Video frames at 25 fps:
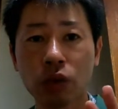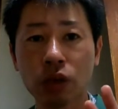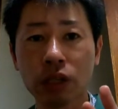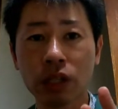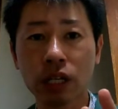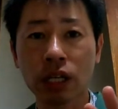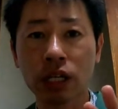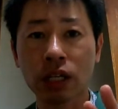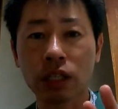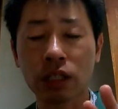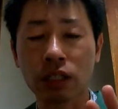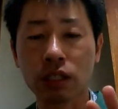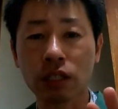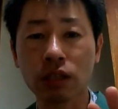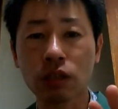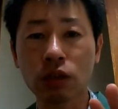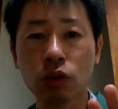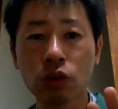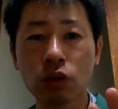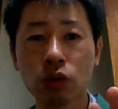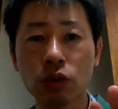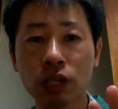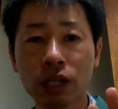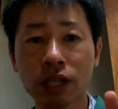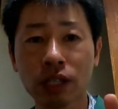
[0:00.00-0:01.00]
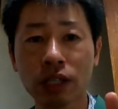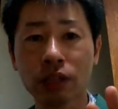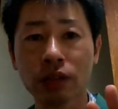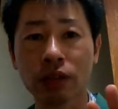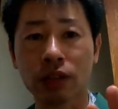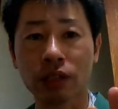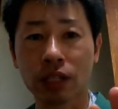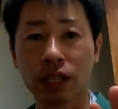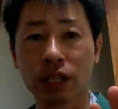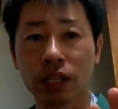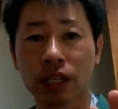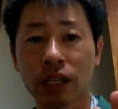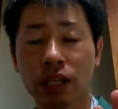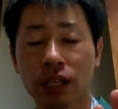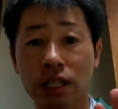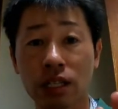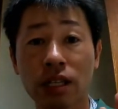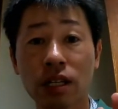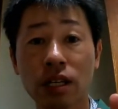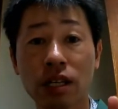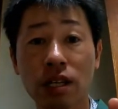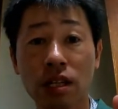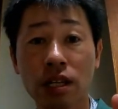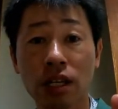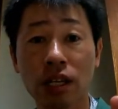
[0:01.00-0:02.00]
これね、必要な方はね、持
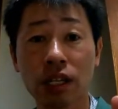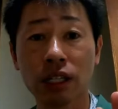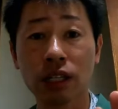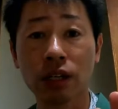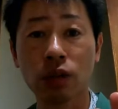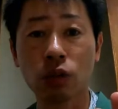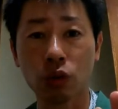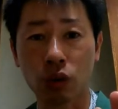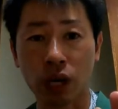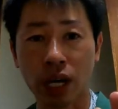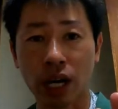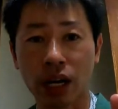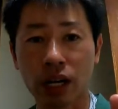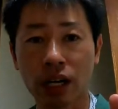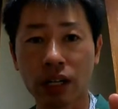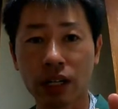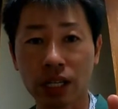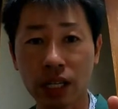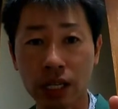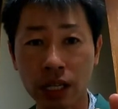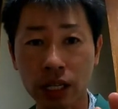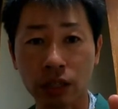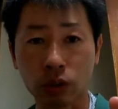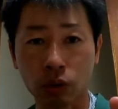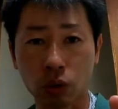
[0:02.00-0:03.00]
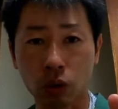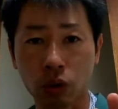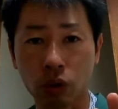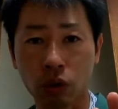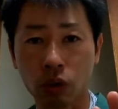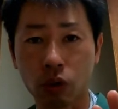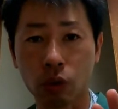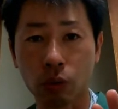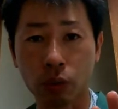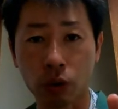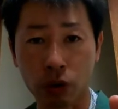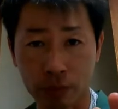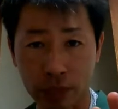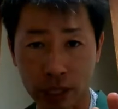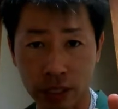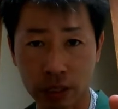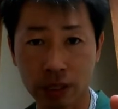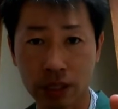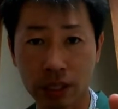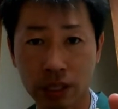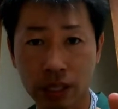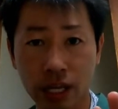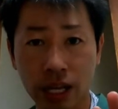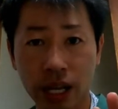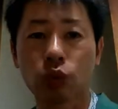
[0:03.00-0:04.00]
参してきた方がいいかと思いま
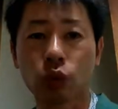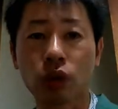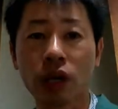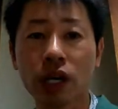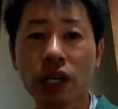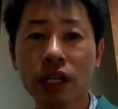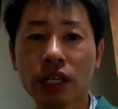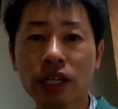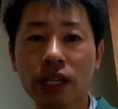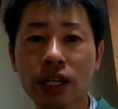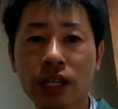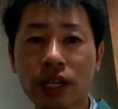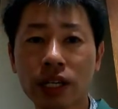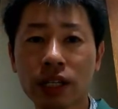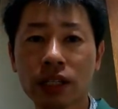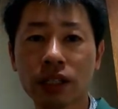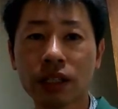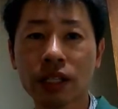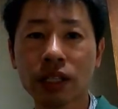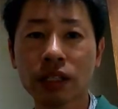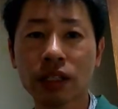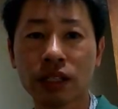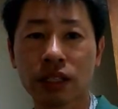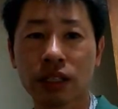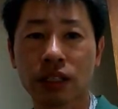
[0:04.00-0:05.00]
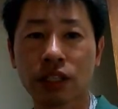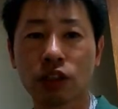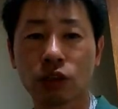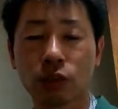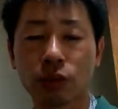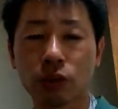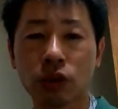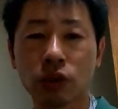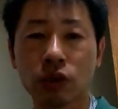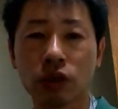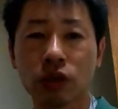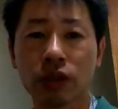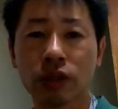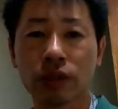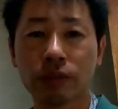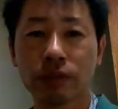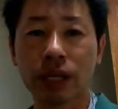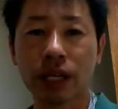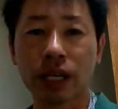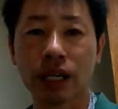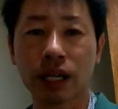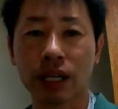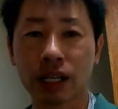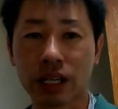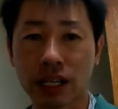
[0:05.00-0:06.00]
す。ドライヤーなんですけども、
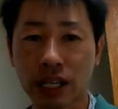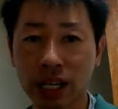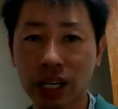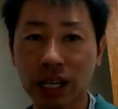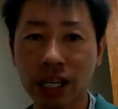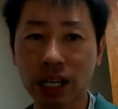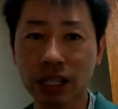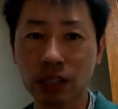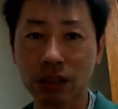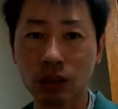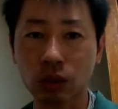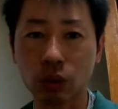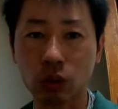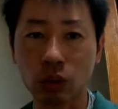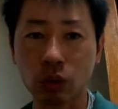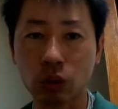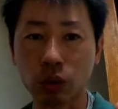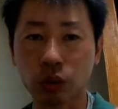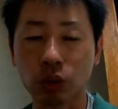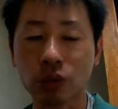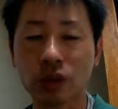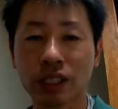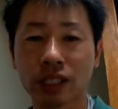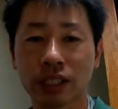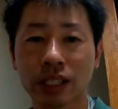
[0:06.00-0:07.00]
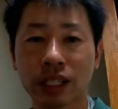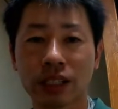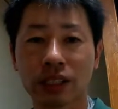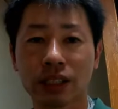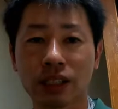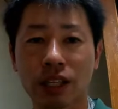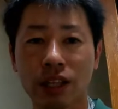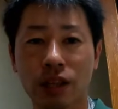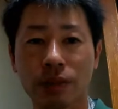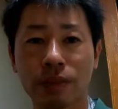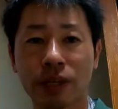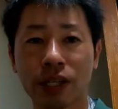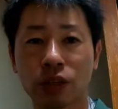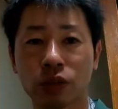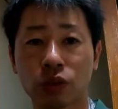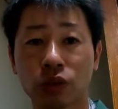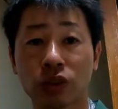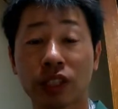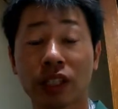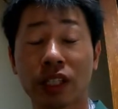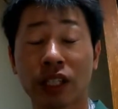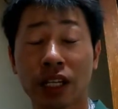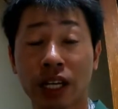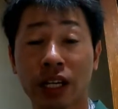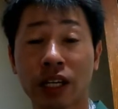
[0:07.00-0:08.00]
まあ、ガーッと音が鳴ってしまうの
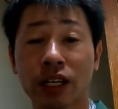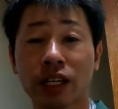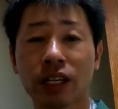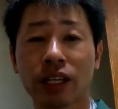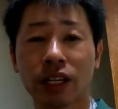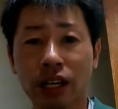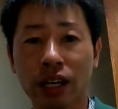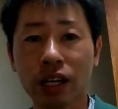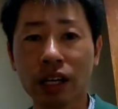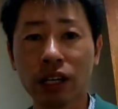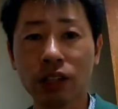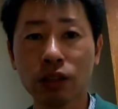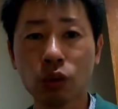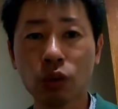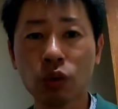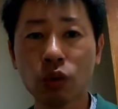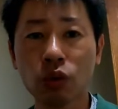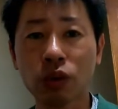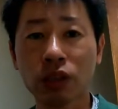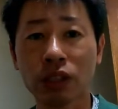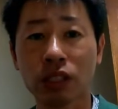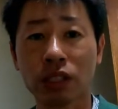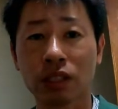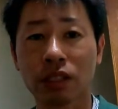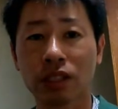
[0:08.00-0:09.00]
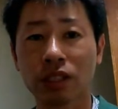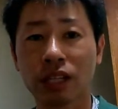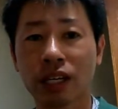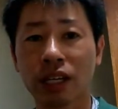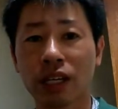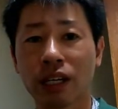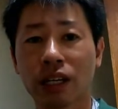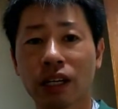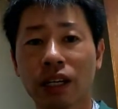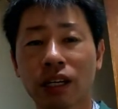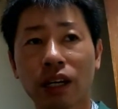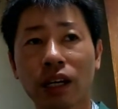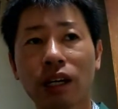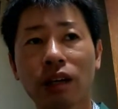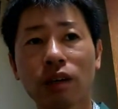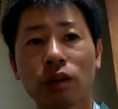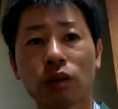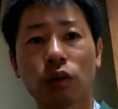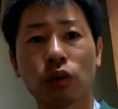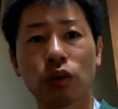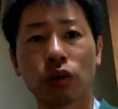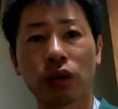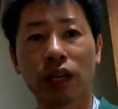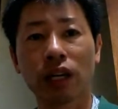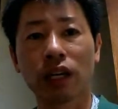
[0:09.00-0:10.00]
でね、部屋の方はですね、結
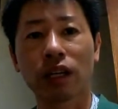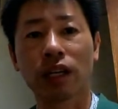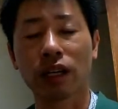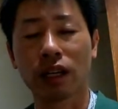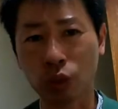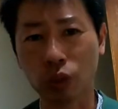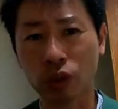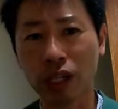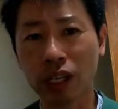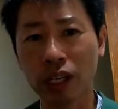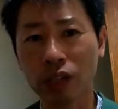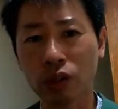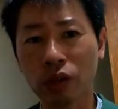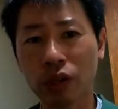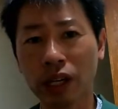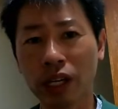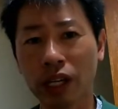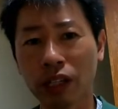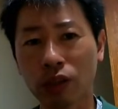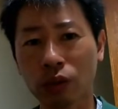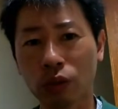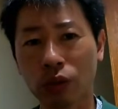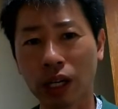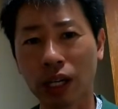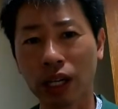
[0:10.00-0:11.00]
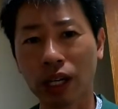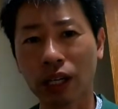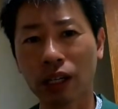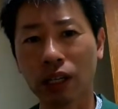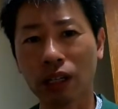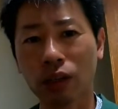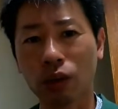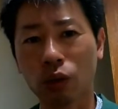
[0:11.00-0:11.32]
構ね、隣の部屋とか、